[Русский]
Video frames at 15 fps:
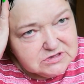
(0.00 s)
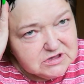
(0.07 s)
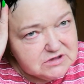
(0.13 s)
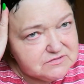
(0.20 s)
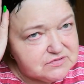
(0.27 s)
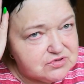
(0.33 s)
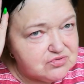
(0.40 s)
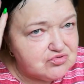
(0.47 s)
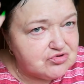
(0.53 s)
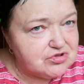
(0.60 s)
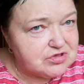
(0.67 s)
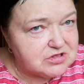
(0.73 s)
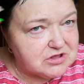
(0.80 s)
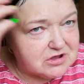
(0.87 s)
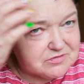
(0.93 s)
Я всю
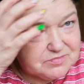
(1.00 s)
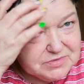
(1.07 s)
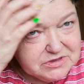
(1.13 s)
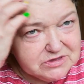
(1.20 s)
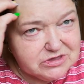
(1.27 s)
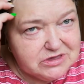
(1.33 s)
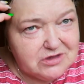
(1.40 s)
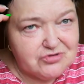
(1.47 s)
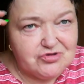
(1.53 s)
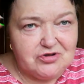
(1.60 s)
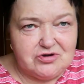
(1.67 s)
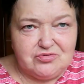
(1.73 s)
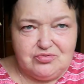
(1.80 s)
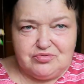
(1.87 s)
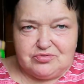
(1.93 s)
жизнь так, не, я
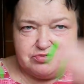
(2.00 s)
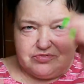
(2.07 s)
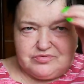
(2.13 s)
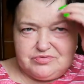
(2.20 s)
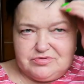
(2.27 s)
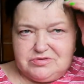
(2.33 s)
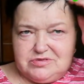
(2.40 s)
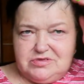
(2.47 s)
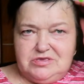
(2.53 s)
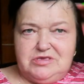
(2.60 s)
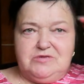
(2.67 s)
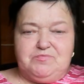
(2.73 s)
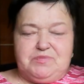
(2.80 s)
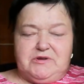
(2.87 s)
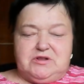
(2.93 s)
жару
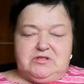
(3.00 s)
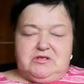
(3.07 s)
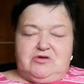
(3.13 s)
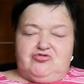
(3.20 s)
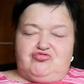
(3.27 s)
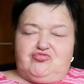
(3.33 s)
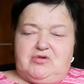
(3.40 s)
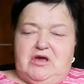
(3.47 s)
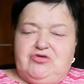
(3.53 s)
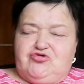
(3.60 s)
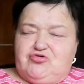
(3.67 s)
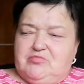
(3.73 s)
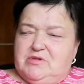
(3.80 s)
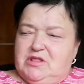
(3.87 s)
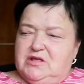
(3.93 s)
не переношу.
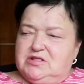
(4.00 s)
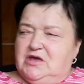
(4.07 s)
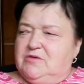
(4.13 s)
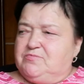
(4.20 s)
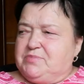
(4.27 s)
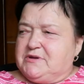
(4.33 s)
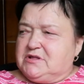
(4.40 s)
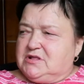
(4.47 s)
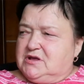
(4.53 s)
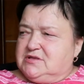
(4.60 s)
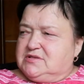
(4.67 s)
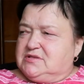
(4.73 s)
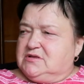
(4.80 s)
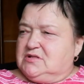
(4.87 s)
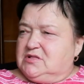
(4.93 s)
Раньше молодая
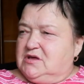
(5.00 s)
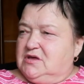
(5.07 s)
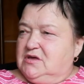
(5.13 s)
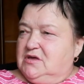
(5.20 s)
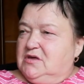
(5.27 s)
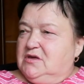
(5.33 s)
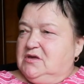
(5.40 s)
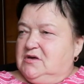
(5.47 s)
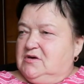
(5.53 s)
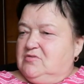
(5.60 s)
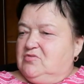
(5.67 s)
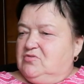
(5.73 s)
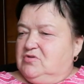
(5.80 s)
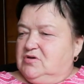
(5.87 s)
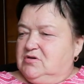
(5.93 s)
переносила.
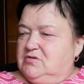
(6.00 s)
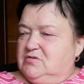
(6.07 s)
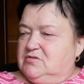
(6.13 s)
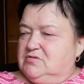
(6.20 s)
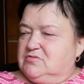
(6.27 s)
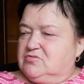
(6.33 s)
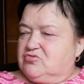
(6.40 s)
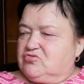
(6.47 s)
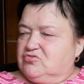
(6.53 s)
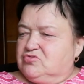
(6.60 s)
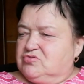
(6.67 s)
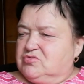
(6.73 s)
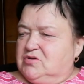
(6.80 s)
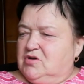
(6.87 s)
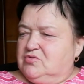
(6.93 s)
Ой, что
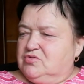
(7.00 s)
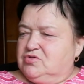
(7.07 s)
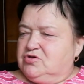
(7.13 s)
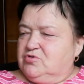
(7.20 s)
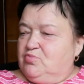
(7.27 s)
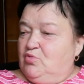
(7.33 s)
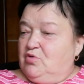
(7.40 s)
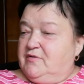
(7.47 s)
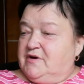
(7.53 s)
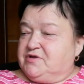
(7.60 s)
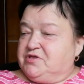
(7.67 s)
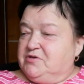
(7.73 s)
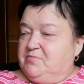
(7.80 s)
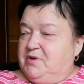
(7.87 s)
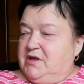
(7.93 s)
это такое? 7
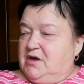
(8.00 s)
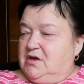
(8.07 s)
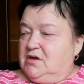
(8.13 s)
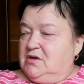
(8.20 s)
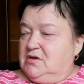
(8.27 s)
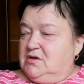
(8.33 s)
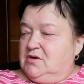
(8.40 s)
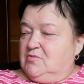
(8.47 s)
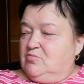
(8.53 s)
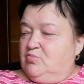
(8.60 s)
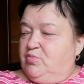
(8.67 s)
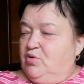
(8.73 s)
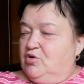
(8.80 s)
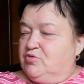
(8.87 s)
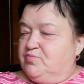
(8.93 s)
октября
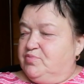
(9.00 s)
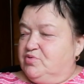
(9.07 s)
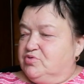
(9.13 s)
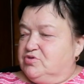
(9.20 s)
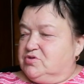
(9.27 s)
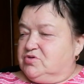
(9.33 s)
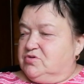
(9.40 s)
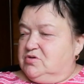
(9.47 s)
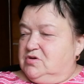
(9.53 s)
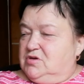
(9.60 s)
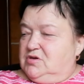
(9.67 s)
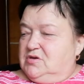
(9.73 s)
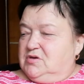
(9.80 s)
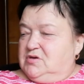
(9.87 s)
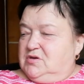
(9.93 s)
бой будет.
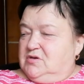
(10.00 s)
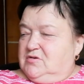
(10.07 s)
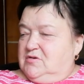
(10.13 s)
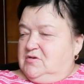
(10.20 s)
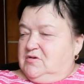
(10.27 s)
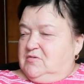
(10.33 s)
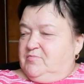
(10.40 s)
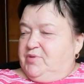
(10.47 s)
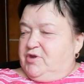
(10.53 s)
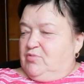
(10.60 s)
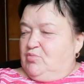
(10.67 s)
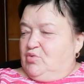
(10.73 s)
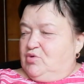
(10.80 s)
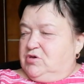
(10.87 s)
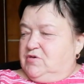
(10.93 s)

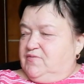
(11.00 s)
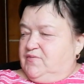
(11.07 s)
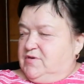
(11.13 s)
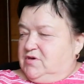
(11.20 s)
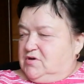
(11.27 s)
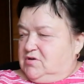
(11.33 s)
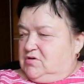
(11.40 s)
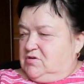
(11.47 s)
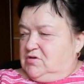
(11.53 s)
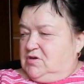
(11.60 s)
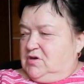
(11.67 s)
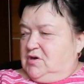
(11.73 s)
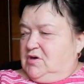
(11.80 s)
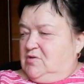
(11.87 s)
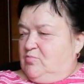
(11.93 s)
Прямой эфир.
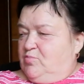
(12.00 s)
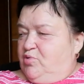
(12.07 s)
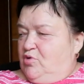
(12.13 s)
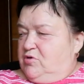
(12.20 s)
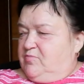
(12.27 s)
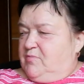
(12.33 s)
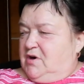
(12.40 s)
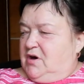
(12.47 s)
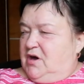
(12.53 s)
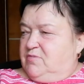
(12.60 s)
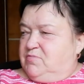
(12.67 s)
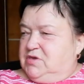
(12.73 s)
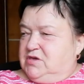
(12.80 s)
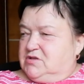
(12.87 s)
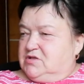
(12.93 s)
Бой
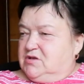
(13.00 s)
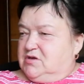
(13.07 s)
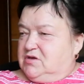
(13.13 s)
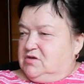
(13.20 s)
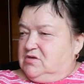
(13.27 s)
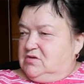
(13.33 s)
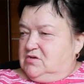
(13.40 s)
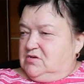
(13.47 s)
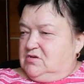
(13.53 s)
Магомеда